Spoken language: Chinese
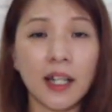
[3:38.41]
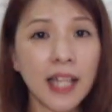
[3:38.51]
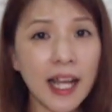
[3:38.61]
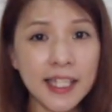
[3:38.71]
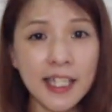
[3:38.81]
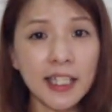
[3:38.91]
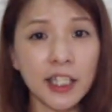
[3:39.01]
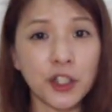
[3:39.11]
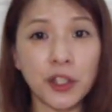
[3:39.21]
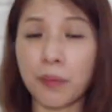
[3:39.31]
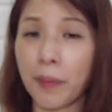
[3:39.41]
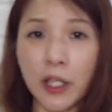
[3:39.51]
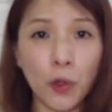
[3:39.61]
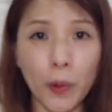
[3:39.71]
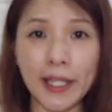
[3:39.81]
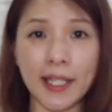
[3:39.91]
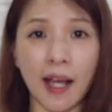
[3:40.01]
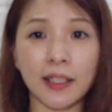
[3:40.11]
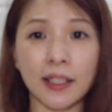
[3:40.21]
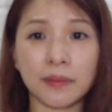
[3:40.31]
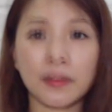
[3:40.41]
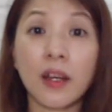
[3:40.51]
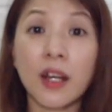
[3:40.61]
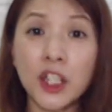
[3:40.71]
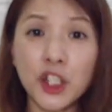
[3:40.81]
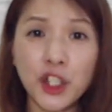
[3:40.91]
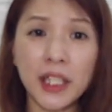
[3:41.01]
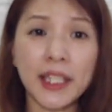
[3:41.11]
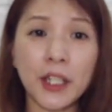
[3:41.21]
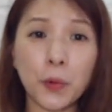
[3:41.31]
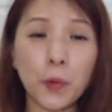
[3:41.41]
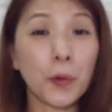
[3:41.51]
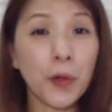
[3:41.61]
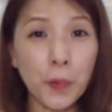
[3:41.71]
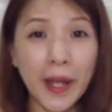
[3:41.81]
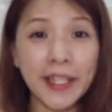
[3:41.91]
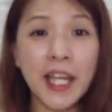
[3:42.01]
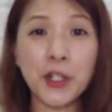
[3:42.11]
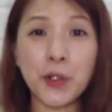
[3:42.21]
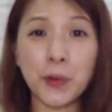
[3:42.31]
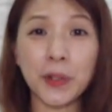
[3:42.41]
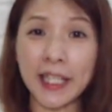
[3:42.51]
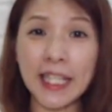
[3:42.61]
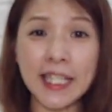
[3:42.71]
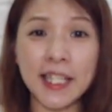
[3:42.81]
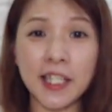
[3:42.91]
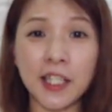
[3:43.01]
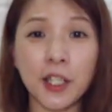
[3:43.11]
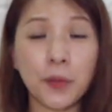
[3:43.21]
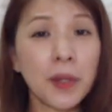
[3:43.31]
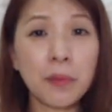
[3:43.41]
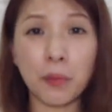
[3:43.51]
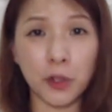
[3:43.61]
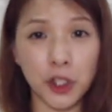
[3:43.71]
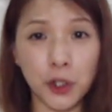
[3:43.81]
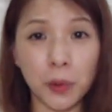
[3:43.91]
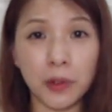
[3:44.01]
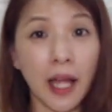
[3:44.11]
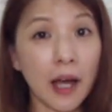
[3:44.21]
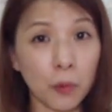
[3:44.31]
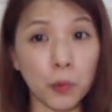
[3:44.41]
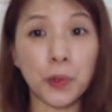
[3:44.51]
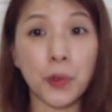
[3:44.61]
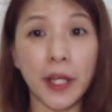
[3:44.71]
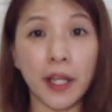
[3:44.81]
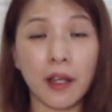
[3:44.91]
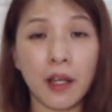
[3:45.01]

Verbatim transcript: 他心里是没有鬼杂的。”这里，我认为耶稣的意思并不是说他无罪。